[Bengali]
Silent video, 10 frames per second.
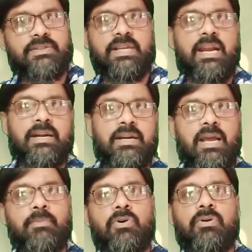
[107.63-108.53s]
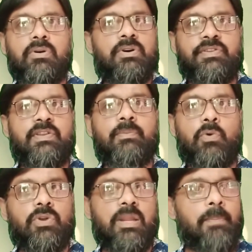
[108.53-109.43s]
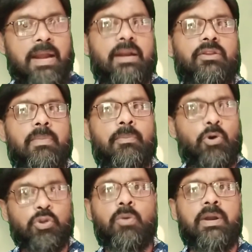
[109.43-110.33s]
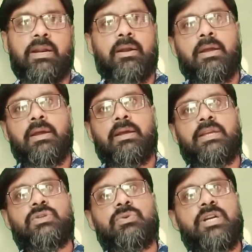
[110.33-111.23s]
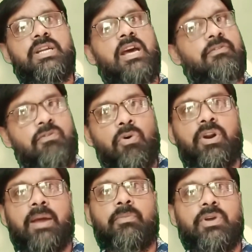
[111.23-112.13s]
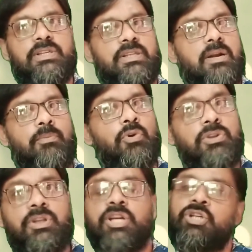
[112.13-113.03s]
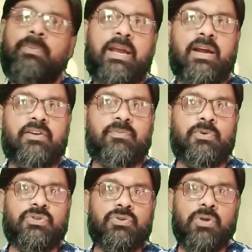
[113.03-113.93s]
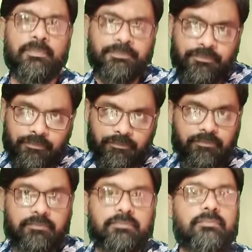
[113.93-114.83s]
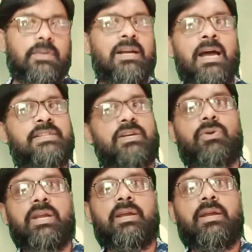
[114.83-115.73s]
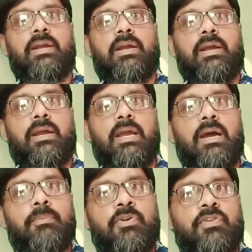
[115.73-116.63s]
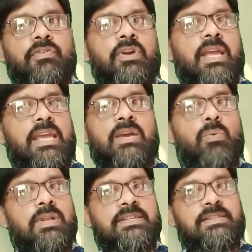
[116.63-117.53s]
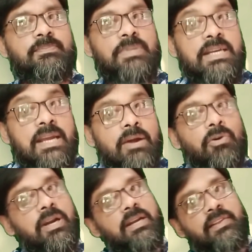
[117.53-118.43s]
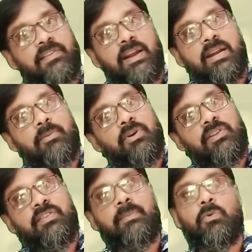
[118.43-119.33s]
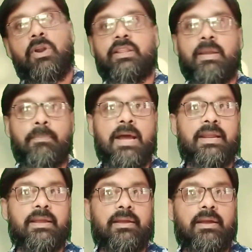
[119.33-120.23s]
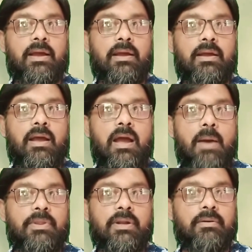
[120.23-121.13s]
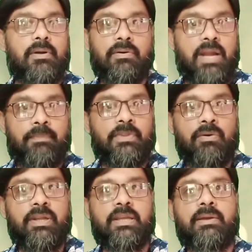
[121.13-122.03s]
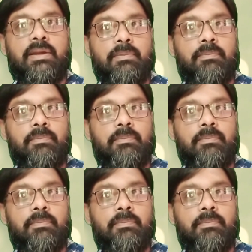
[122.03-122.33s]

সেন্ড এবং রিসিভ করতে পারে না তবে বর্তমানের কিছু ডিডিআর ফোর র্যাম রয়েছে তারা বত্রিশশো মেগাহার্টস পর্যন্ত কাজ করে এরা প্রসেসরকে ইকুয়াল স্পিডেও ডেটা সেন্ড এবং রিসিভ করাতে পারে আমাদের র্যাম তাহলে কি